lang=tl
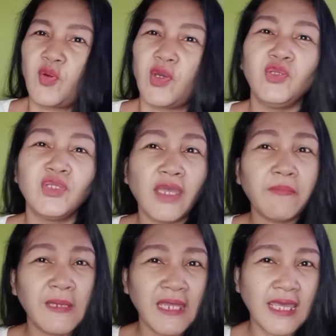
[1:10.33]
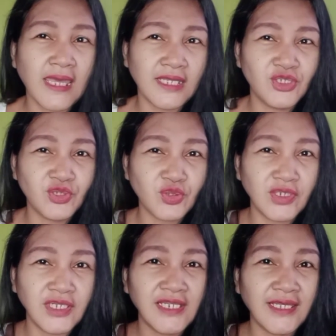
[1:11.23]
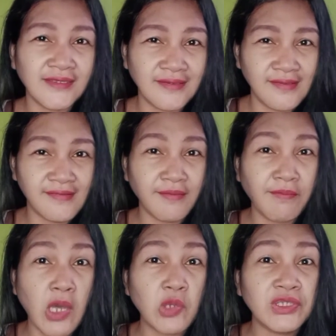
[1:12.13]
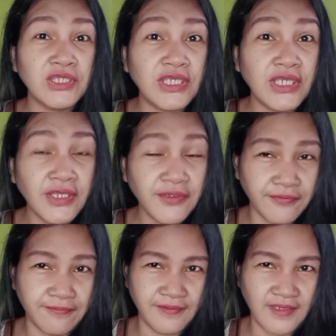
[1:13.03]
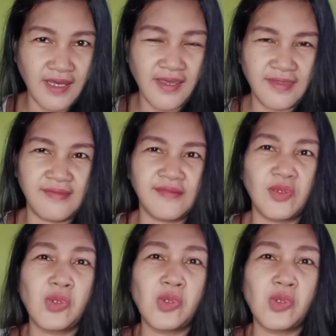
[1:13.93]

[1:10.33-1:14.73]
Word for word: O, yun nga pala, ang tutorial natin is about gift, guys. So,